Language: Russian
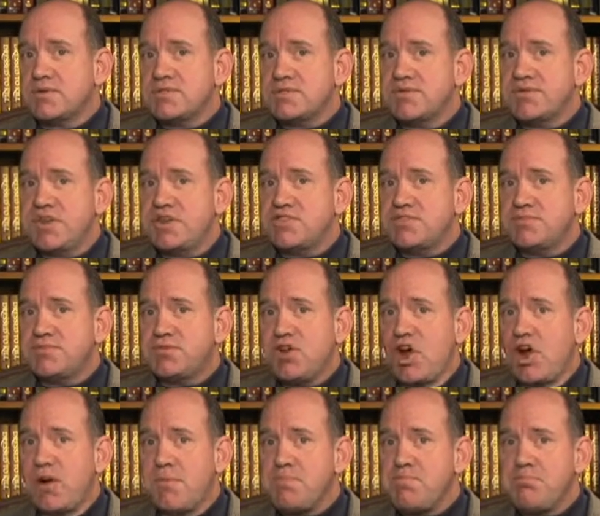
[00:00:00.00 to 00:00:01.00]
Туристам
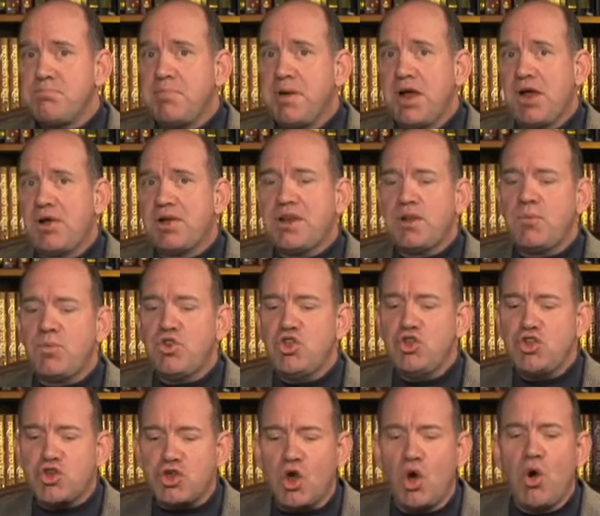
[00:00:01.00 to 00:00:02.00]
позволено
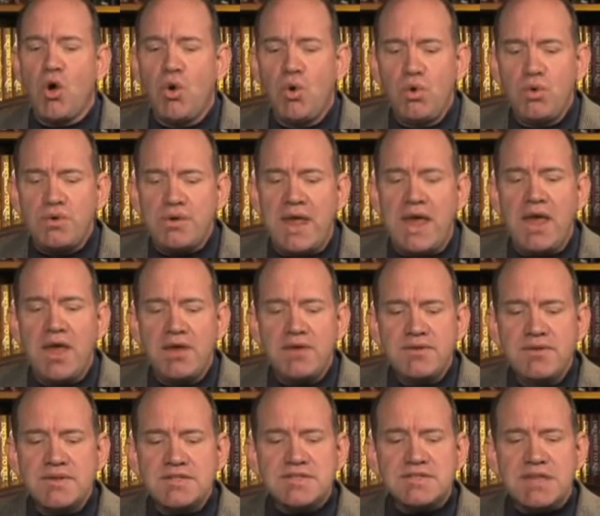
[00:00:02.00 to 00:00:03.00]
спускаться в некоторые из
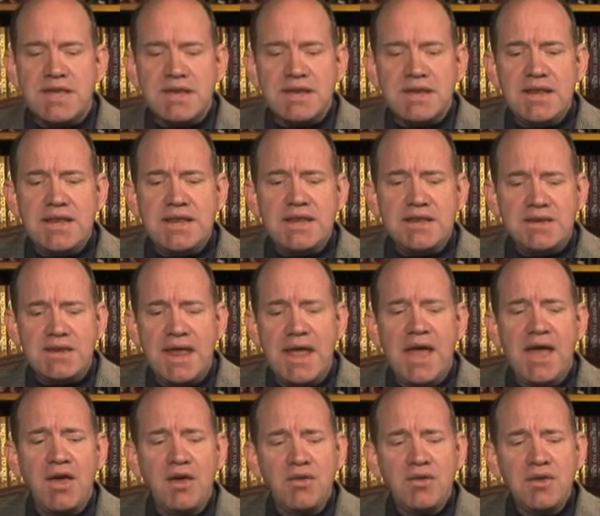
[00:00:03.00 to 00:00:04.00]
фараоновых гробниц,
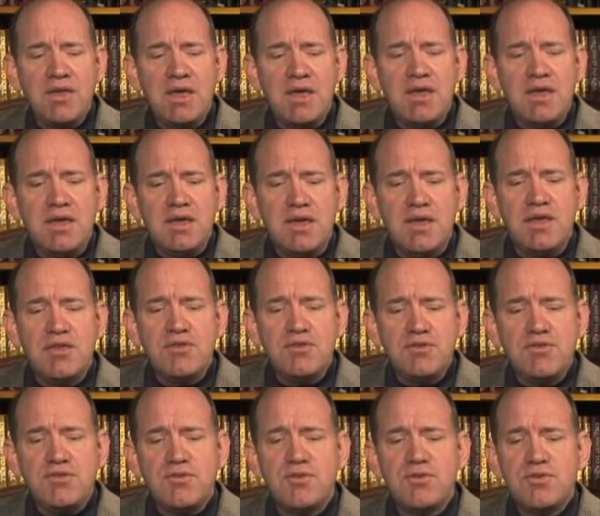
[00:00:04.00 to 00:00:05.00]
в
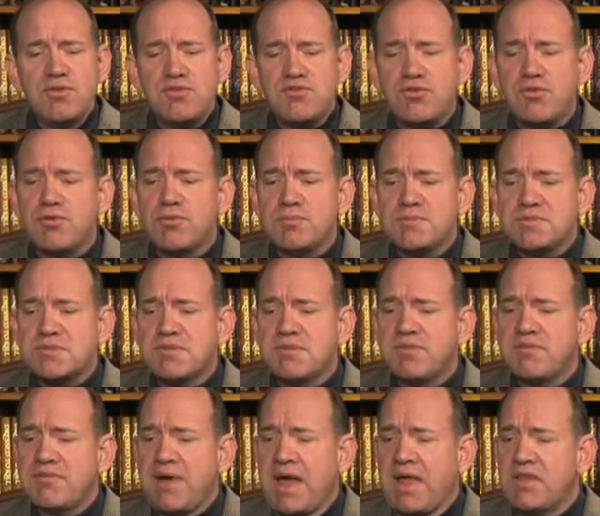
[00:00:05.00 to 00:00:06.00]
которых в свое время
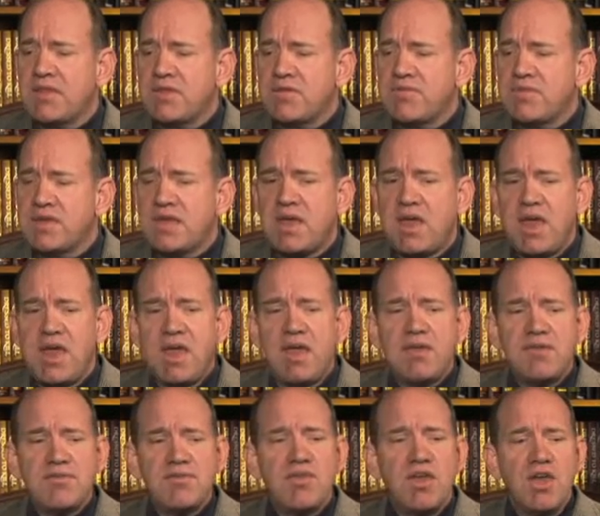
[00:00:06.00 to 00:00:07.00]
хранились
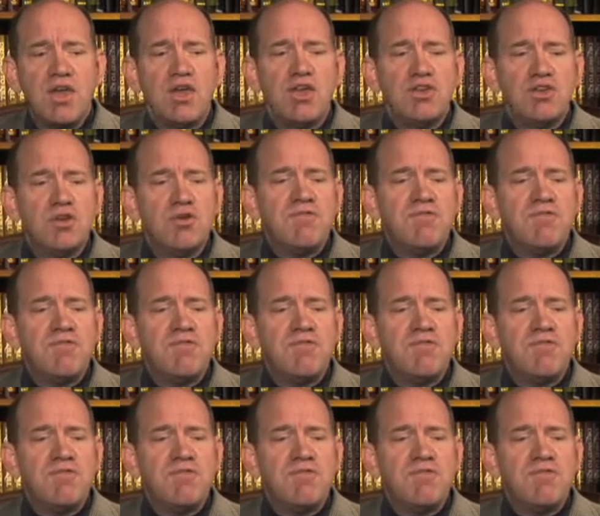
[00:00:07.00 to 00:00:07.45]
сокровища,